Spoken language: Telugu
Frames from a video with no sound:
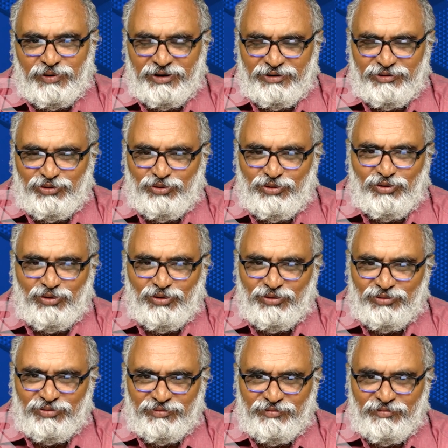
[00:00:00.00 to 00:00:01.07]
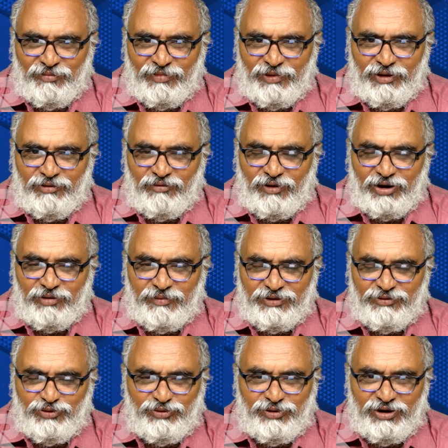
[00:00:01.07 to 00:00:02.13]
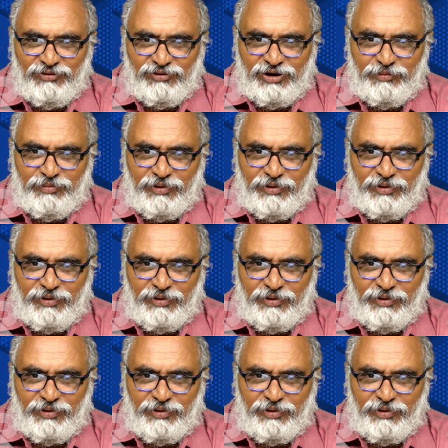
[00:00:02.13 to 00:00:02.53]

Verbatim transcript: పల్లెటూరులో వాళ్ళ మధ్య ఉండేటువంటి